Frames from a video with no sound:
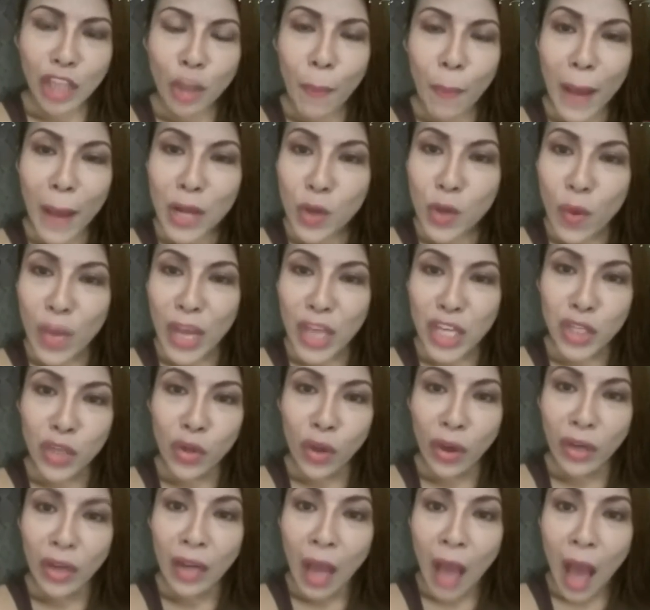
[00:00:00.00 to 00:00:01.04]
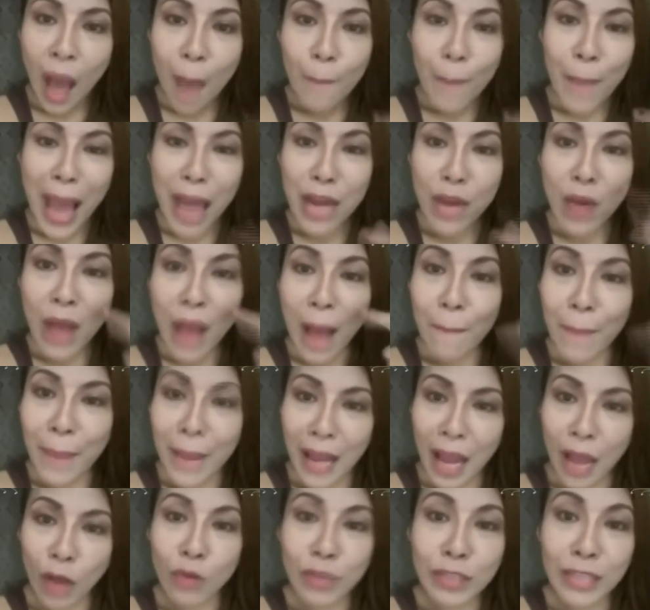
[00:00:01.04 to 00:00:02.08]
Ito pang question, paano nga
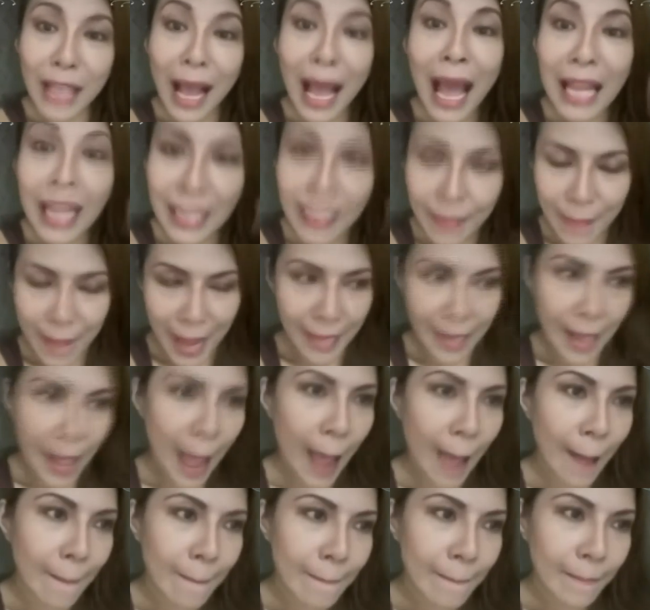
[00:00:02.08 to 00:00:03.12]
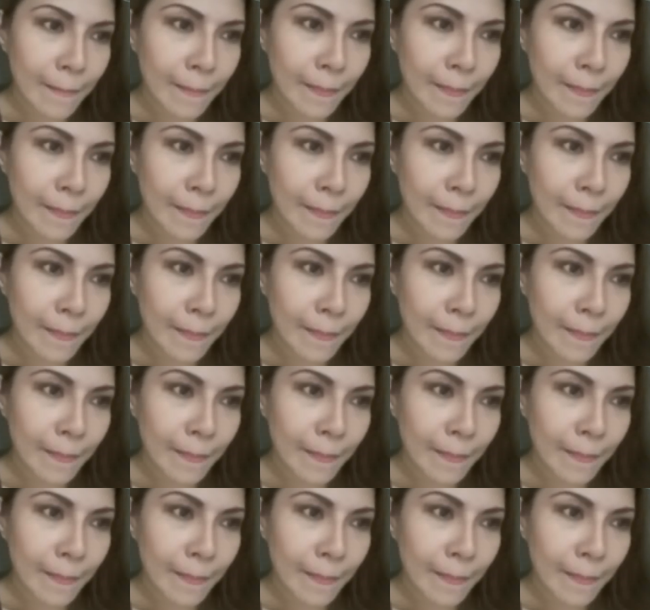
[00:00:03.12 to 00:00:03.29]
pala kung sakali man ha?